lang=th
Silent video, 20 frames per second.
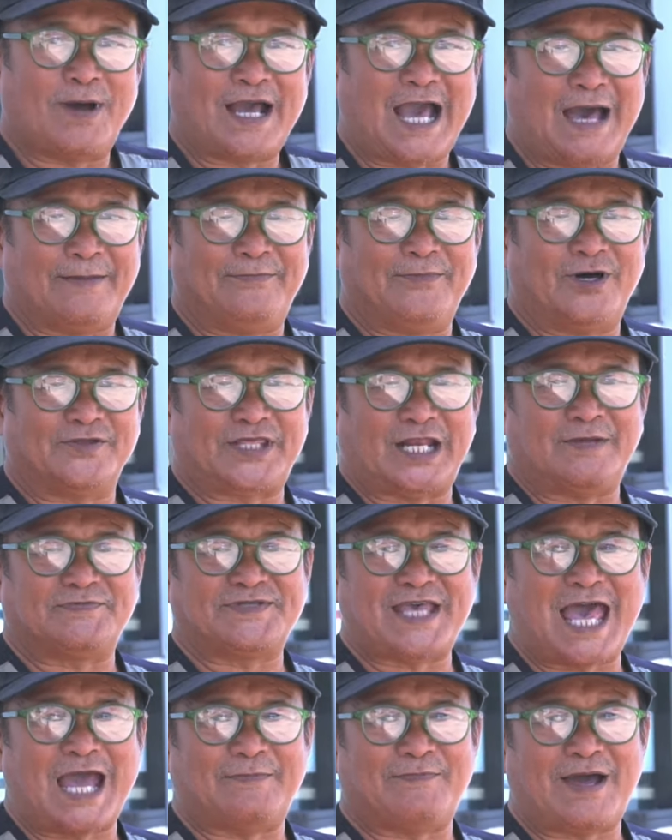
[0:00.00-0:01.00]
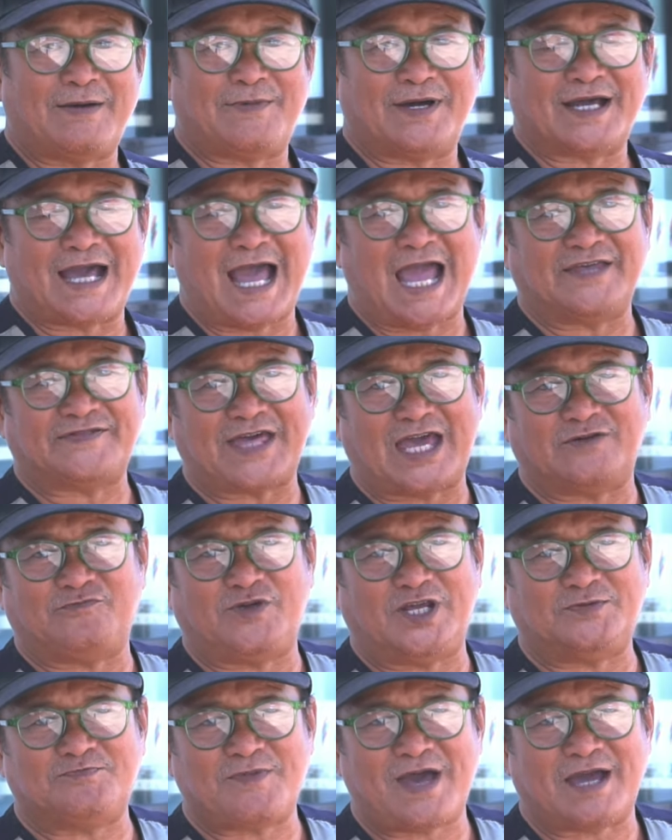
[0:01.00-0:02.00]
มาขับมอเตอร์รับจ้างมาขายแซ
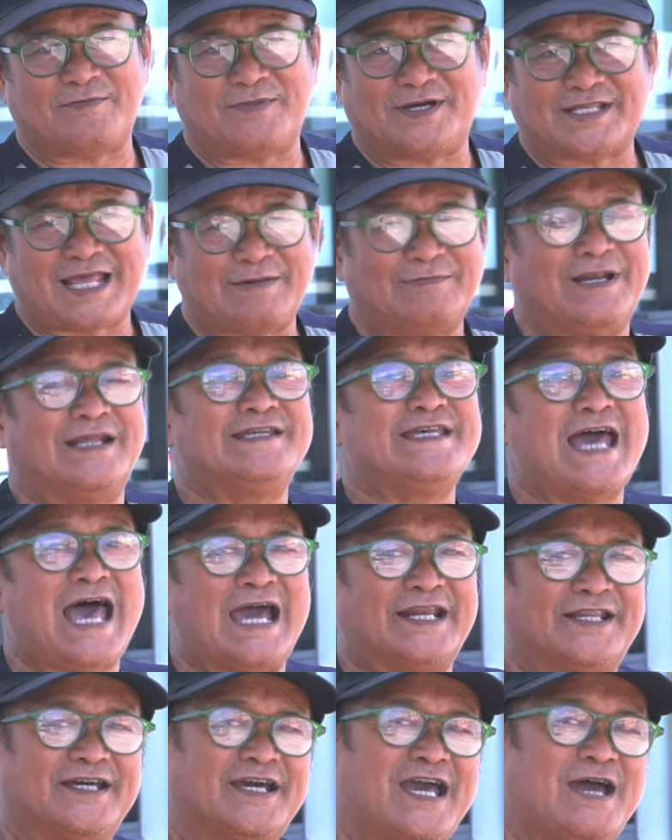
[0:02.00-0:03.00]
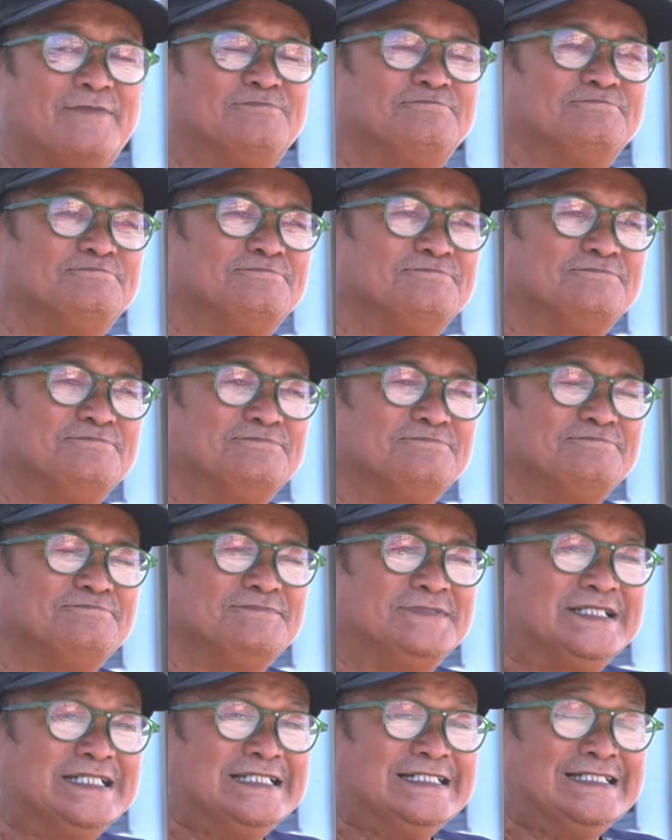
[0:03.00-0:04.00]
นด์วิชบ้างมาทำหลายอย่างนะครับ
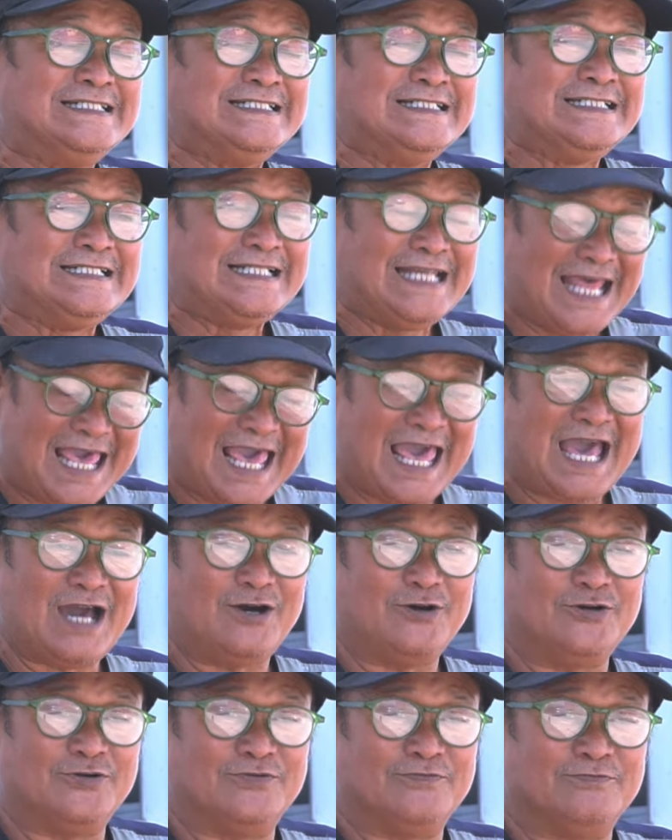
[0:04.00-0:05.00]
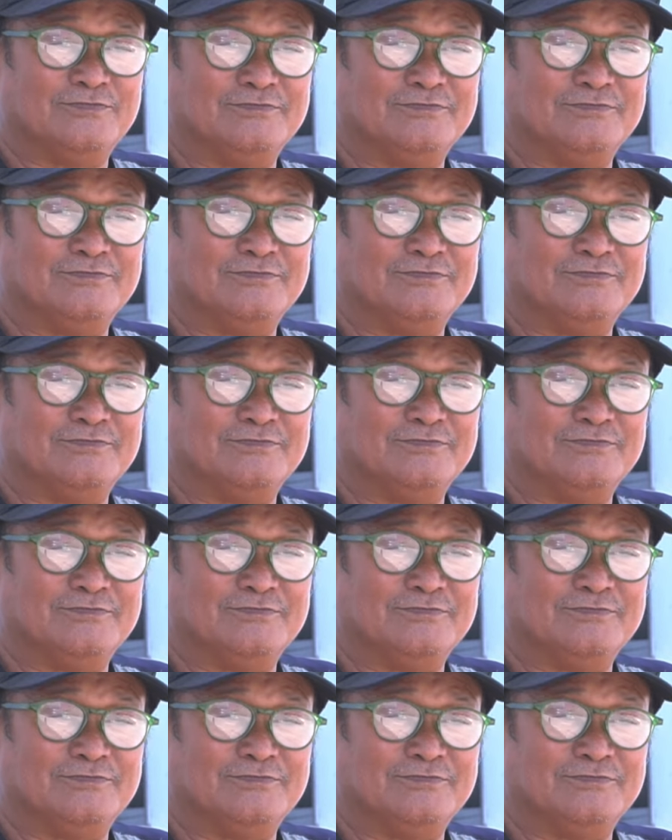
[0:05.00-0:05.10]
แล้ว